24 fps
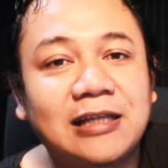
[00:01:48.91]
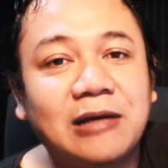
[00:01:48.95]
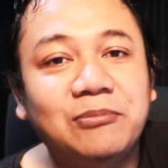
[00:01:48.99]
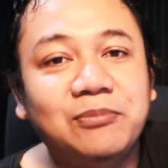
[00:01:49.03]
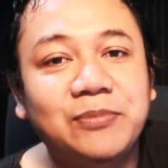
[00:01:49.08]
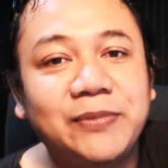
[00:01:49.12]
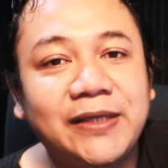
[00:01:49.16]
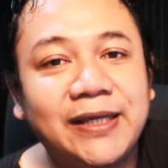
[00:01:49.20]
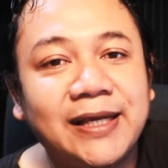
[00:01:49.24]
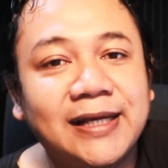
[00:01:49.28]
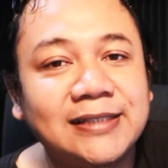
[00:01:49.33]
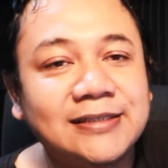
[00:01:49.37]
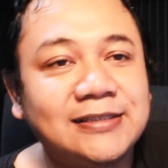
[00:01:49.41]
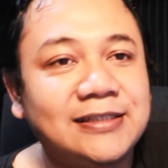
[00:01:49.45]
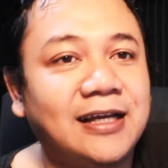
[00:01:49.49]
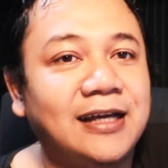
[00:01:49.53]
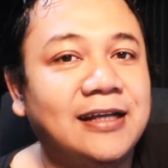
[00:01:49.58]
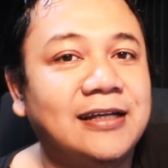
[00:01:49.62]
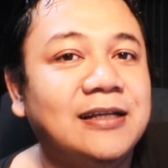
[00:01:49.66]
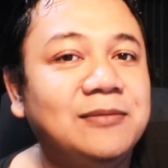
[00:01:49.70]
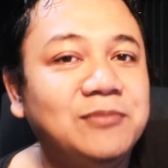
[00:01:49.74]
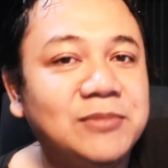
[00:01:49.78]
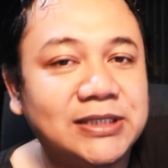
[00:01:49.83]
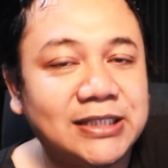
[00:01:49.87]
tampias
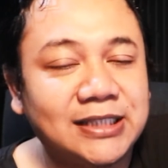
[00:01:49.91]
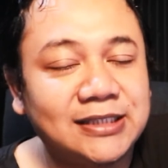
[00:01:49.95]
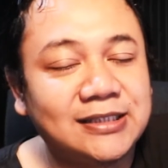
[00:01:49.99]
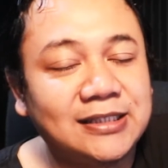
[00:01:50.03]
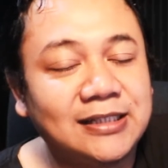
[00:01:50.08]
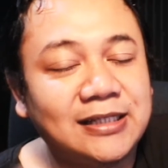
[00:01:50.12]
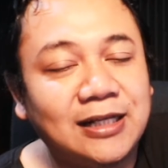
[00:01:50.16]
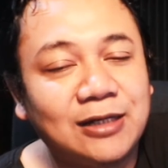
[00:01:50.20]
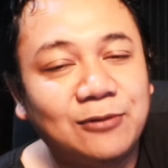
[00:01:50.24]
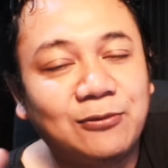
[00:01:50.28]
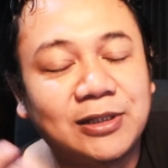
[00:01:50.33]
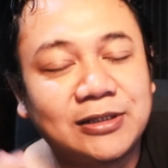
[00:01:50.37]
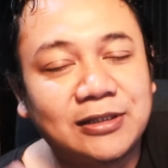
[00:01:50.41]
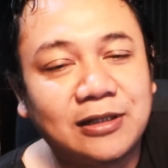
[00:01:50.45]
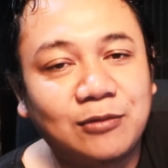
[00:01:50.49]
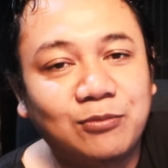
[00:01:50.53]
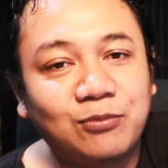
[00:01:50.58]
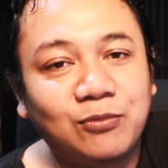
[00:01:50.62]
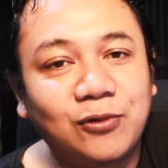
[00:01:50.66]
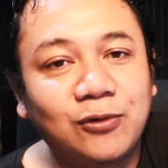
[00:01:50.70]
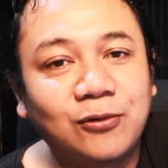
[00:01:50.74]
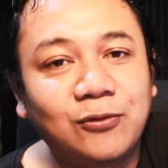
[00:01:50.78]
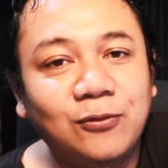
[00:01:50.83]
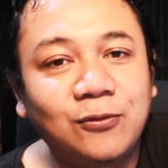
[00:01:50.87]
ya Anda bisa tinggal
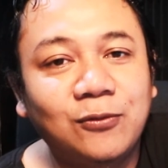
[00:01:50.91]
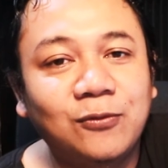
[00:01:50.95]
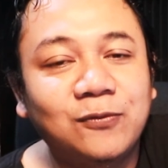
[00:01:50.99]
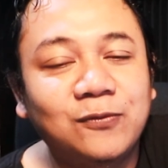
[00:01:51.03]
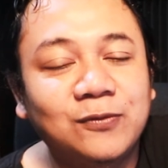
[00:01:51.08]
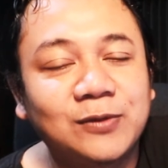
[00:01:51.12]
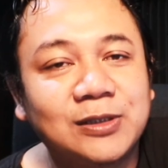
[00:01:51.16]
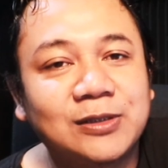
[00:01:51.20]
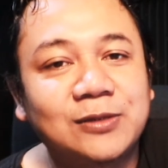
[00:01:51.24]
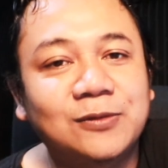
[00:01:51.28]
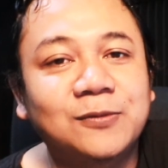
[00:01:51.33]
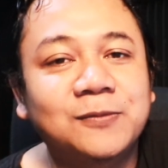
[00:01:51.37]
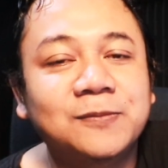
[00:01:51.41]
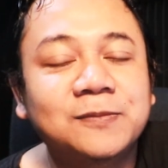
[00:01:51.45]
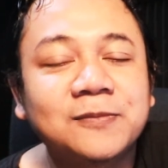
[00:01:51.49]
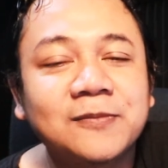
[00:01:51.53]
waterproof gitu